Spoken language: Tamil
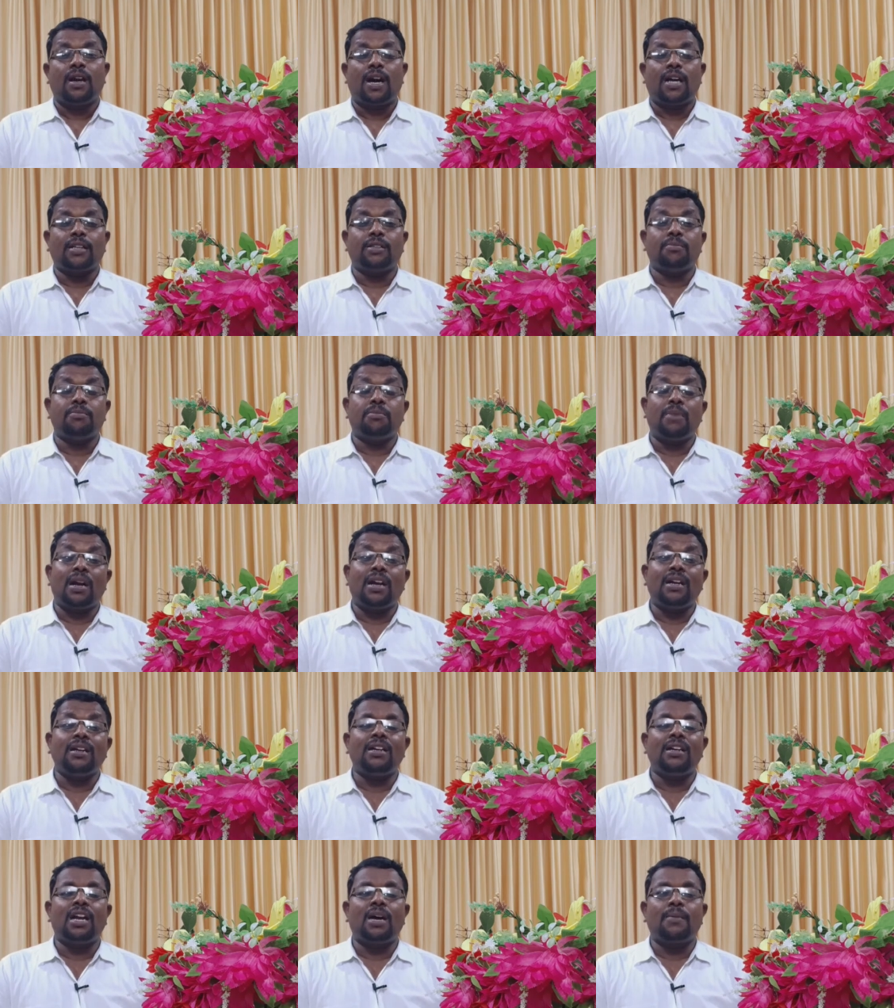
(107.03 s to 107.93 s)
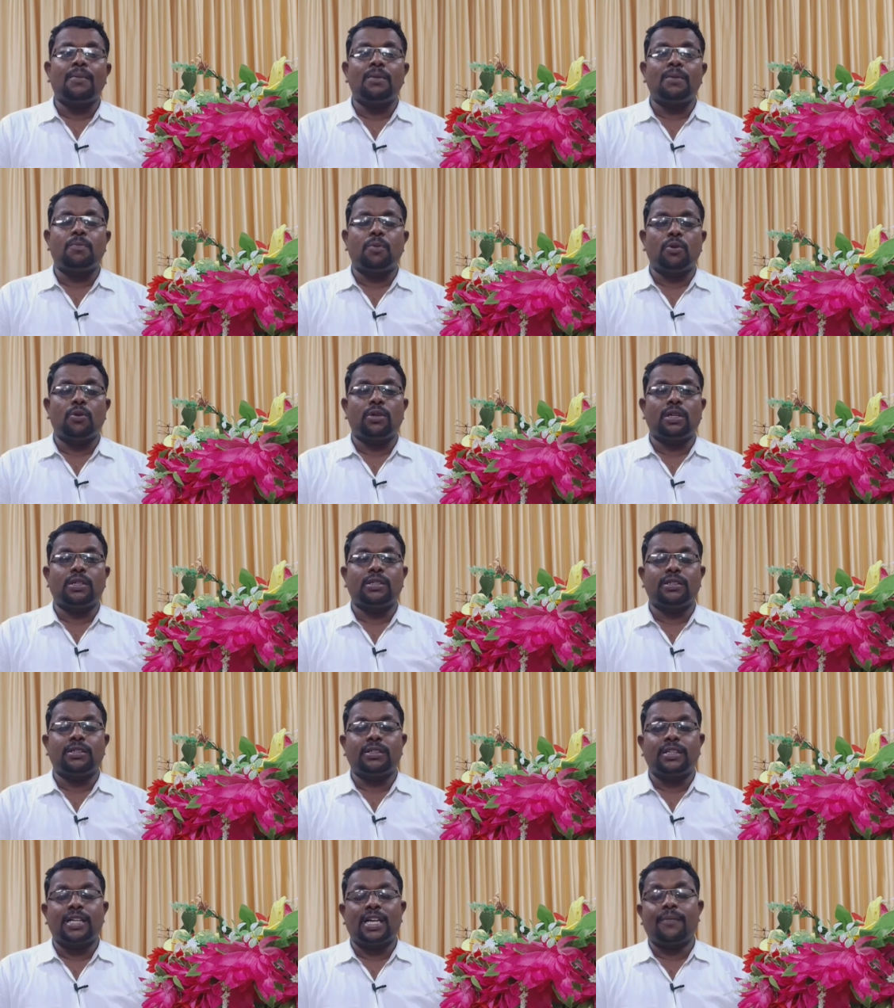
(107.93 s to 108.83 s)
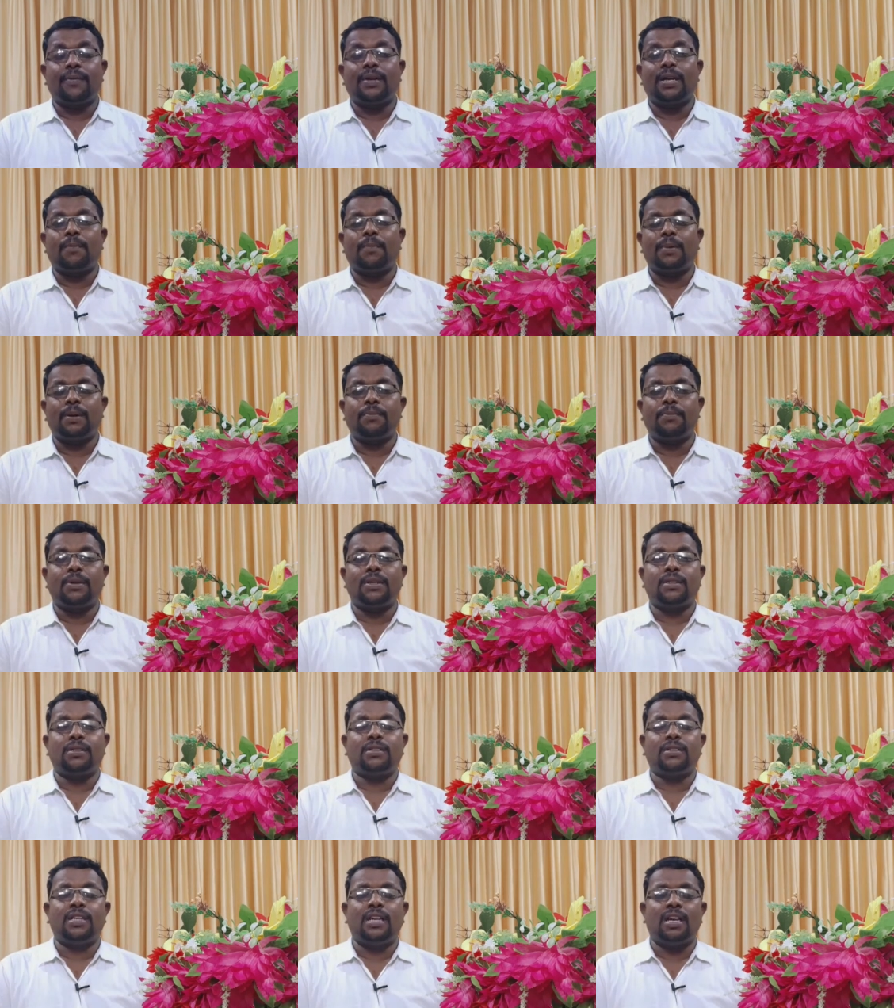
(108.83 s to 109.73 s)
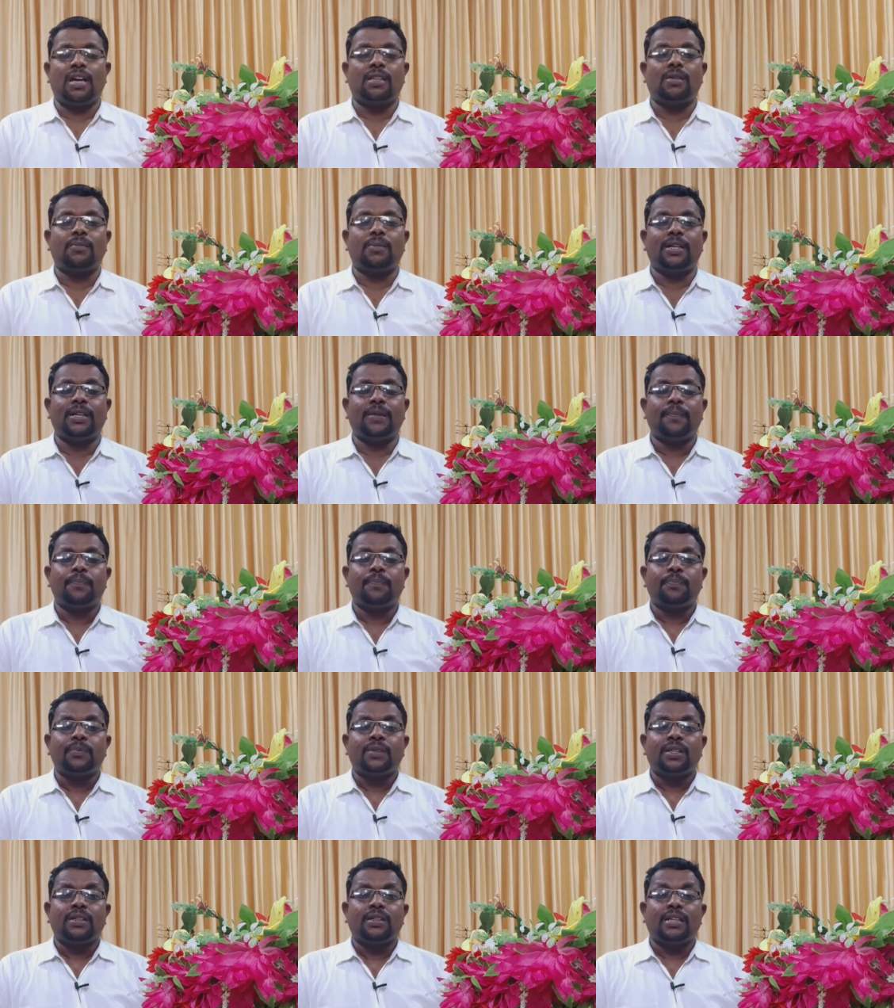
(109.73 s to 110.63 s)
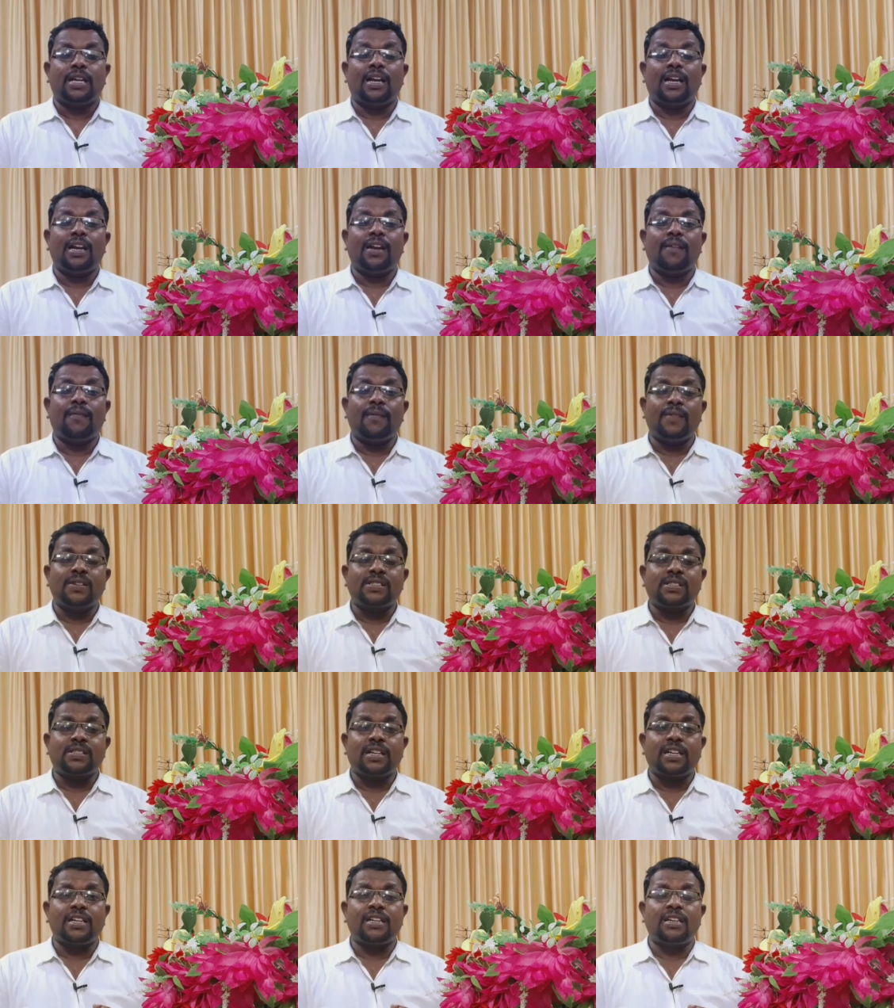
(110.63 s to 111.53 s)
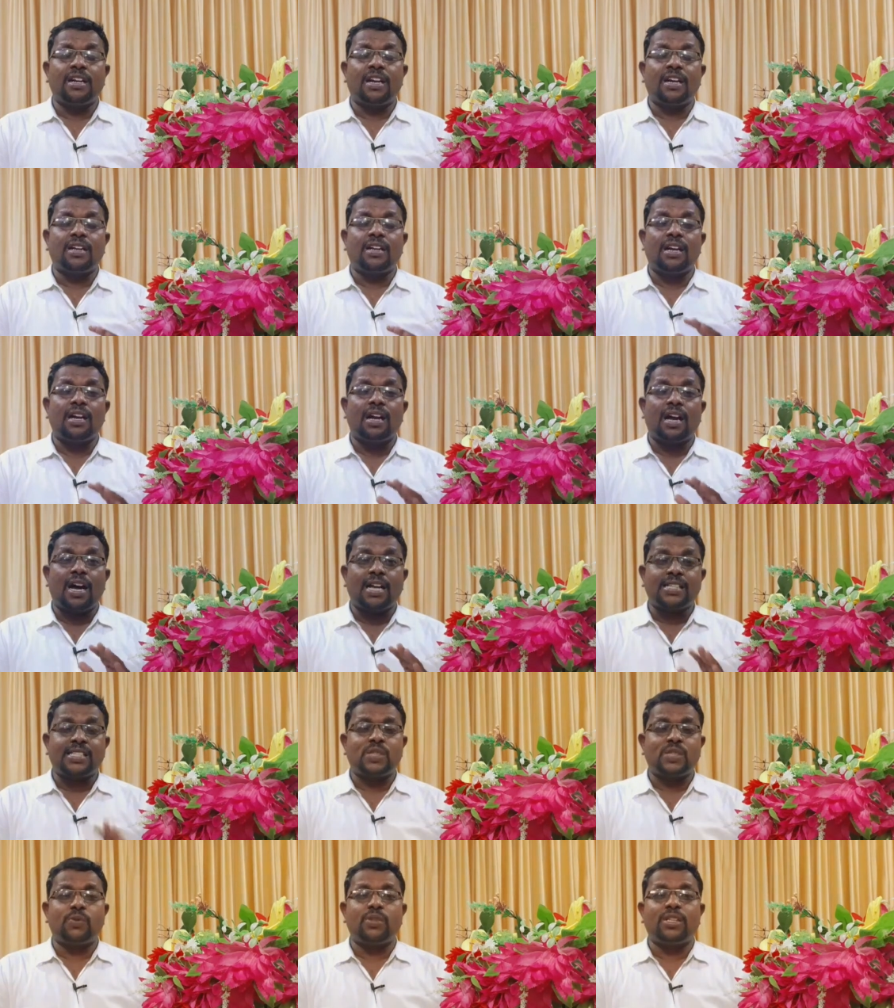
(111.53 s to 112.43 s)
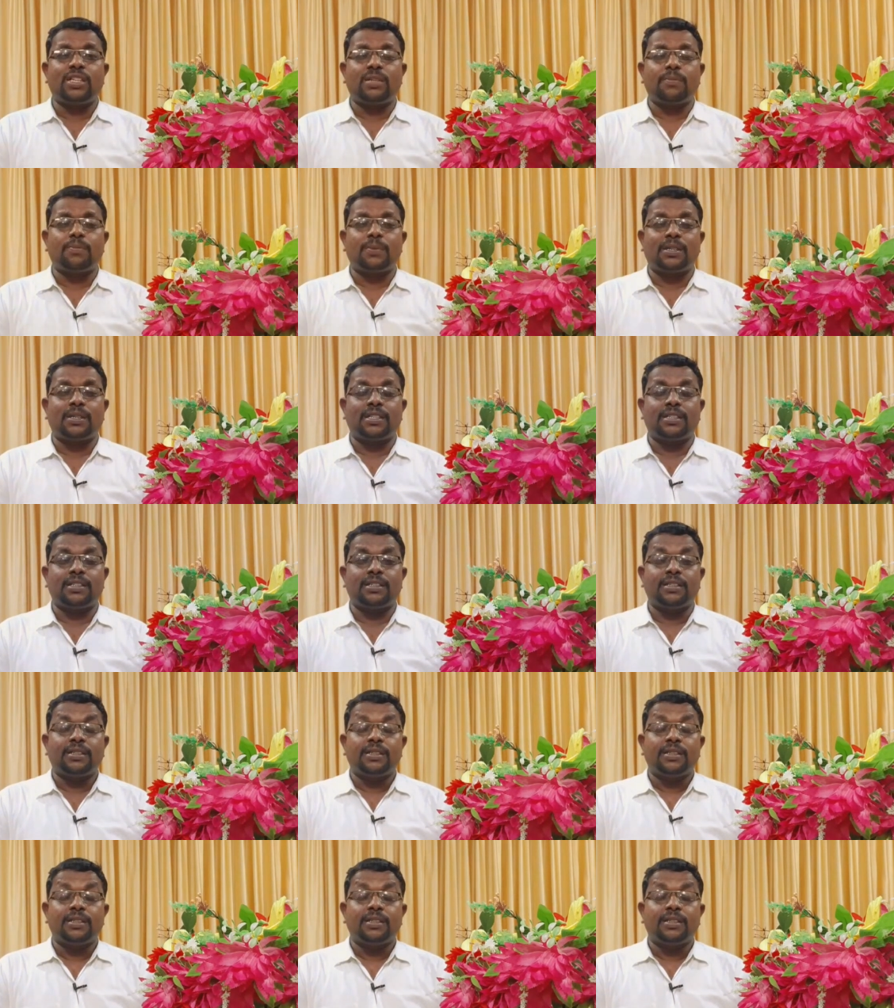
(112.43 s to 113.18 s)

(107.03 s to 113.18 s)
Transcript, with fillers: அது பலன் இல்லாமல் போகிறது எனவே அப்படிப்பட்டது இல்லாதபடி எல்லா விவசாய நலங்கள் ஆசிர்வதிக்கப்பட்டு